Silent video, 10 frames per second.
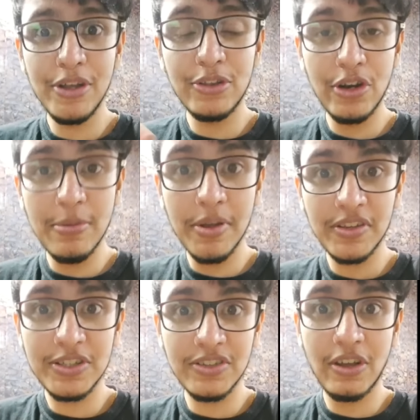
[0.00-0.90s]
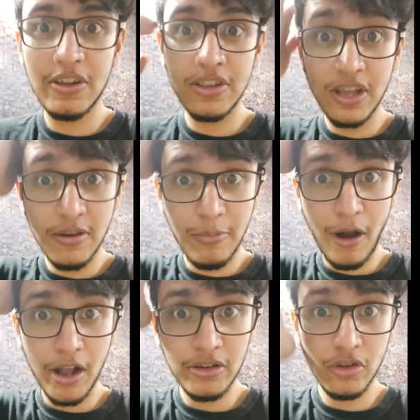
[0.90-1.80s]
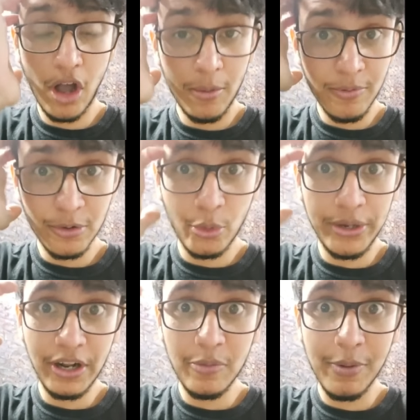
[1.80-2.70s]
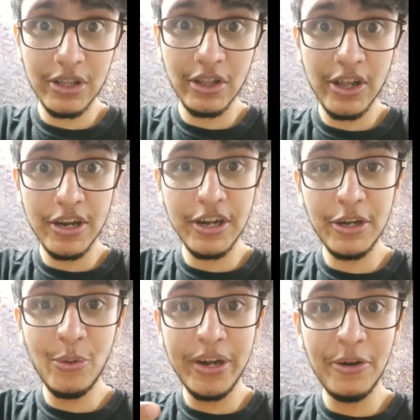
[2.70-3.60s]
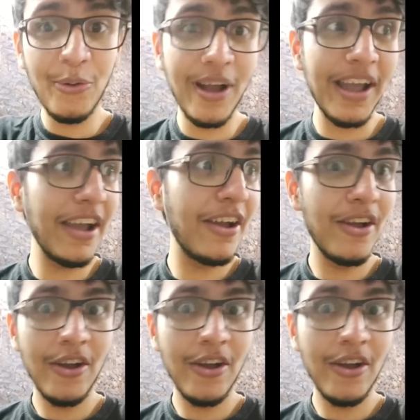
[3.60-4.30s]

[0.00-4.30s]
में इतने मैसेजेस कर दिए भाई साहब ट्विटर पे इतने रीट्वीट हो गए